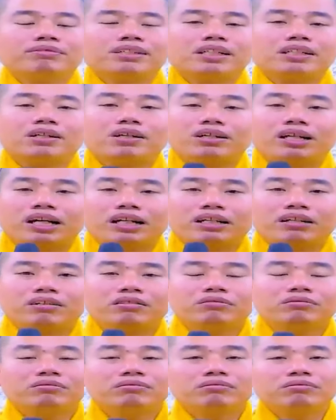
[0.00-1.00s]
rất rõ ràng
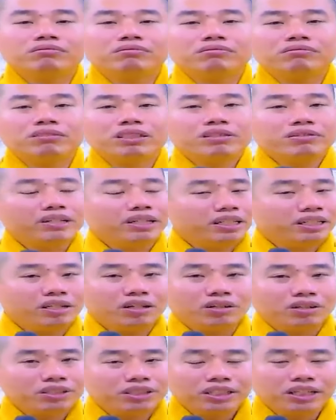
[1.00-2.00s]
không quý vị
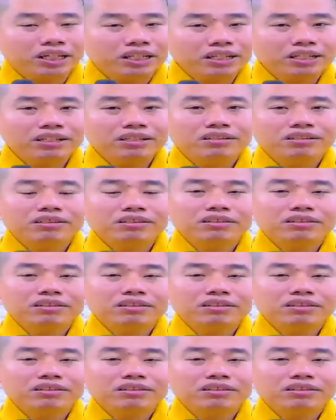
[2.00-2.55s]
ngồi suy nghĩ đi